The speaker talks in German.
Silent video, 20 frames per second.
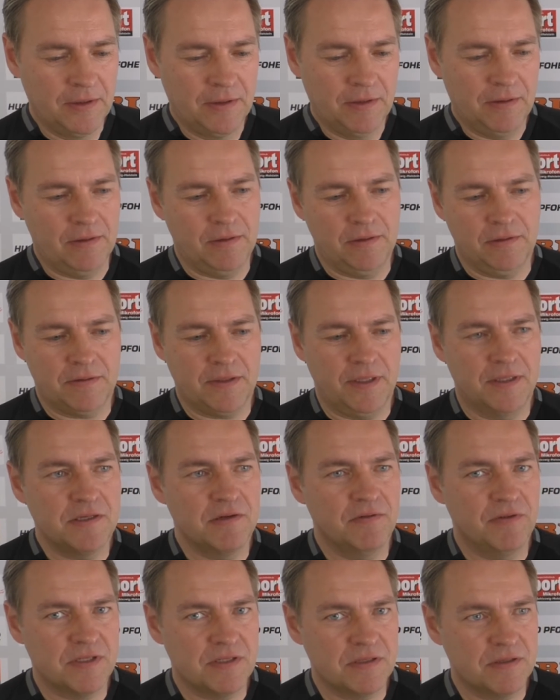ja, das Einzige,
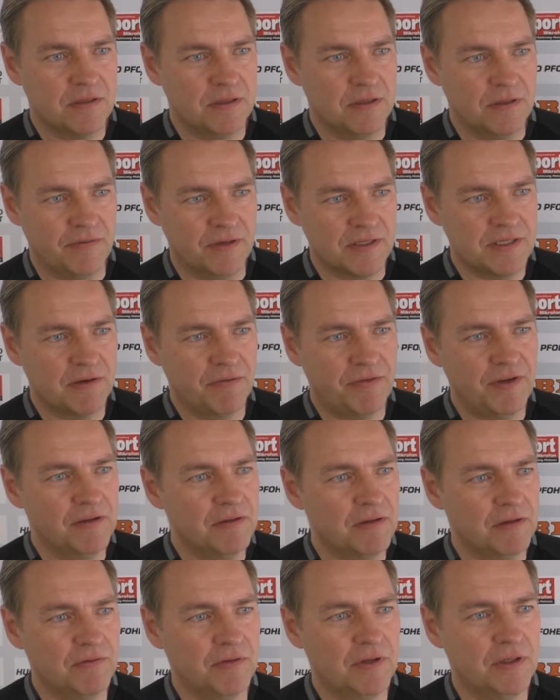was, was gefehlt
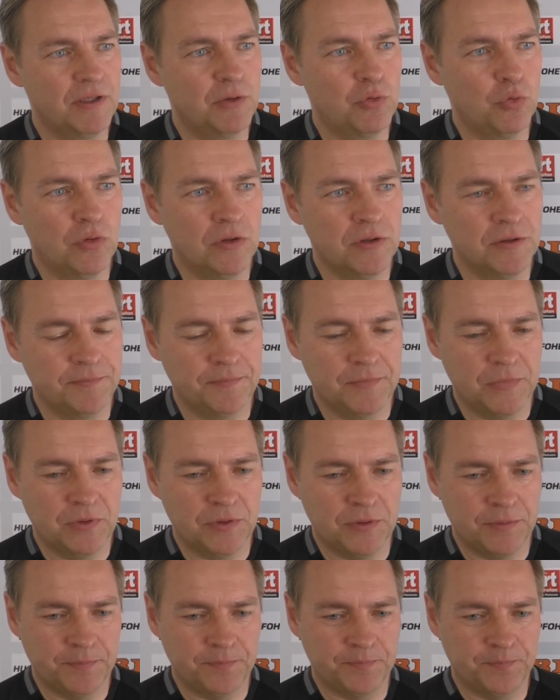hat, waren die Tore.
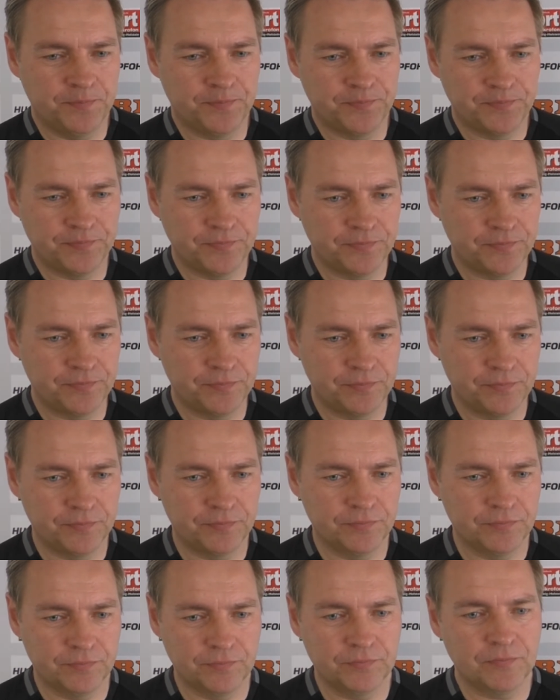Ähm,
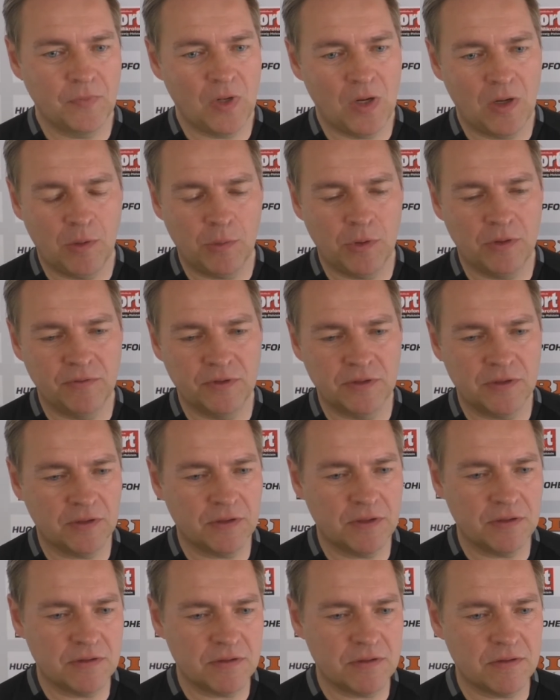aber wie gesagt,
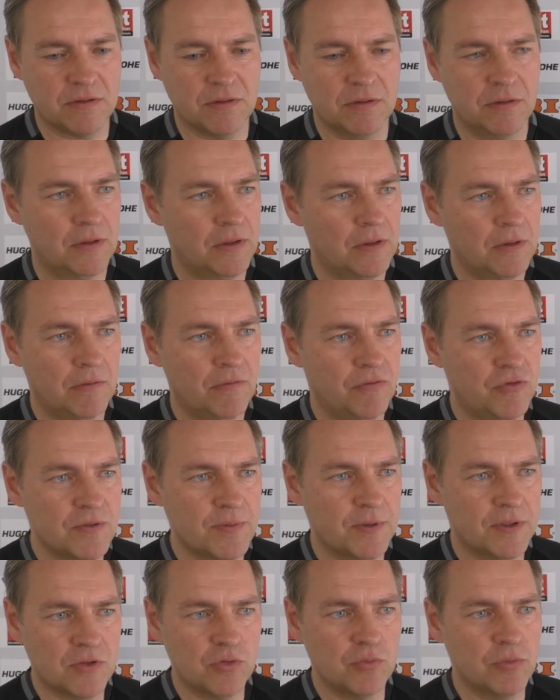das
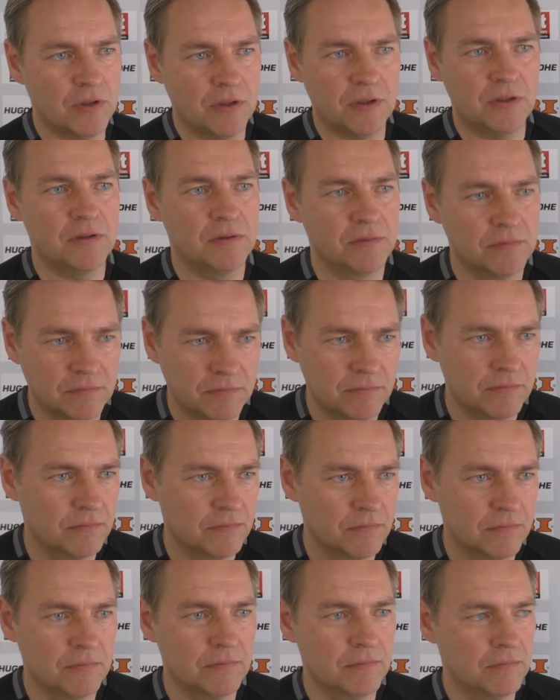Fußball ist nun mal
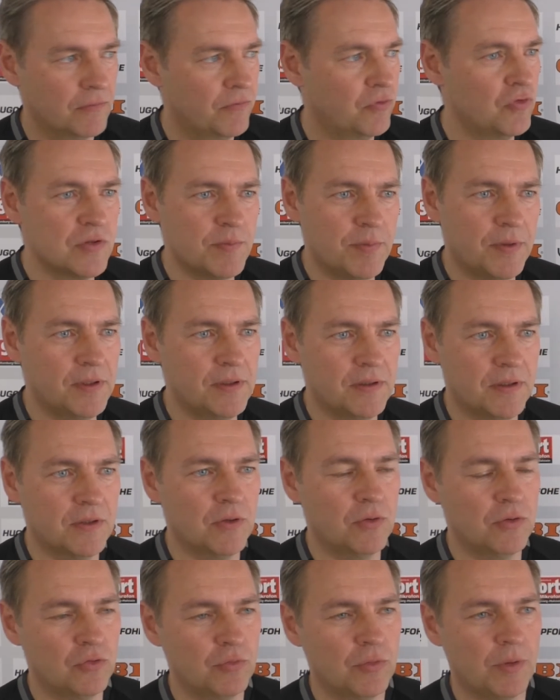Fußball, da
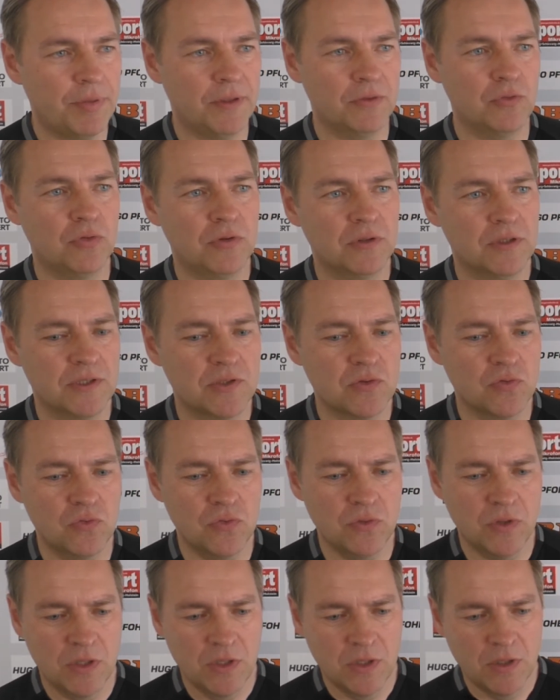gehören nun mal ein paar Tore dazu.
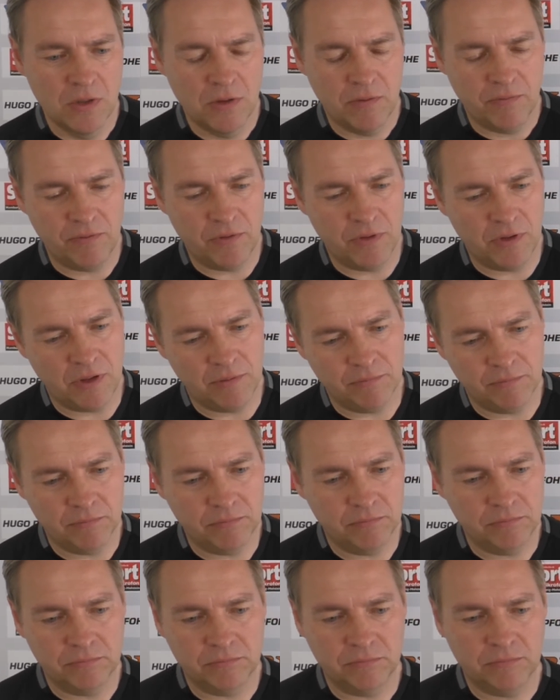Wir
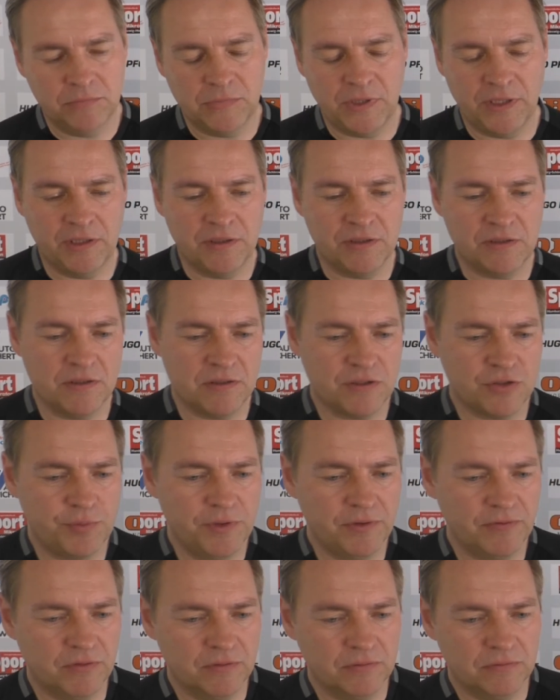haben, denke ich, das
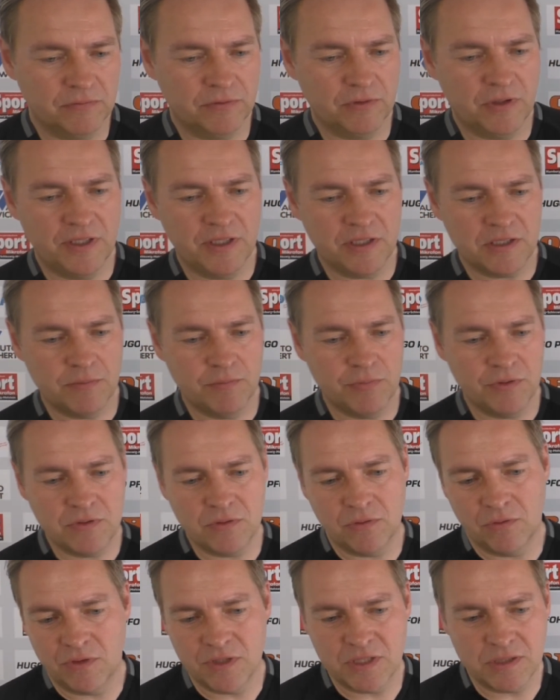Spiel von, von der ersten bis zur
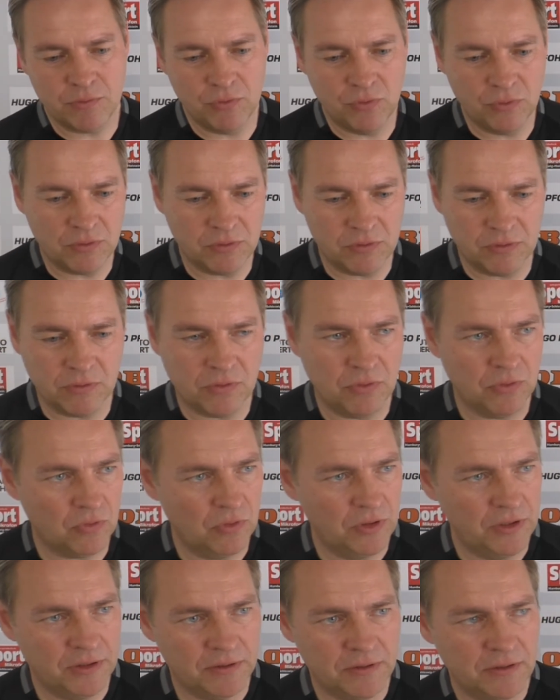90. Minute
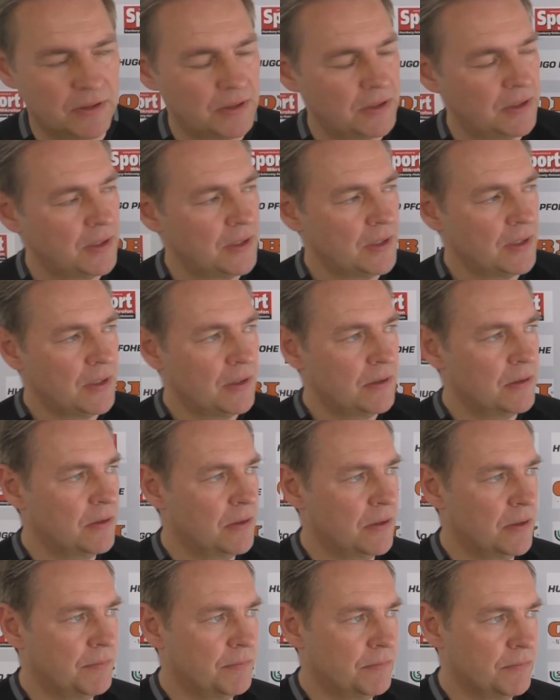kontrolliert.
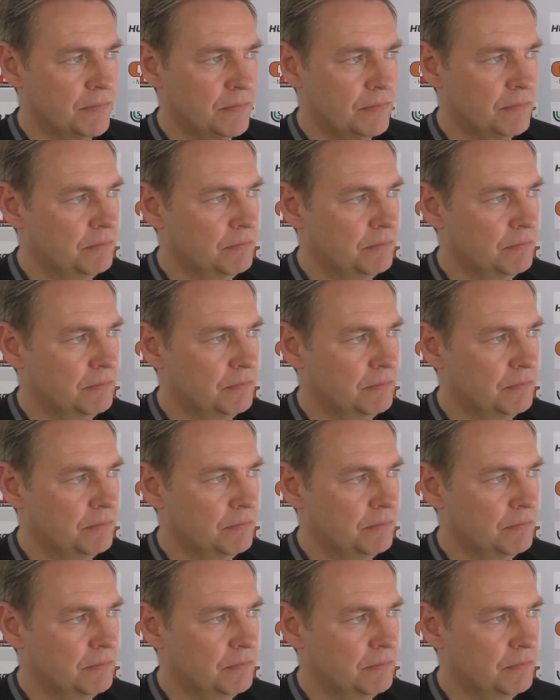Ähm,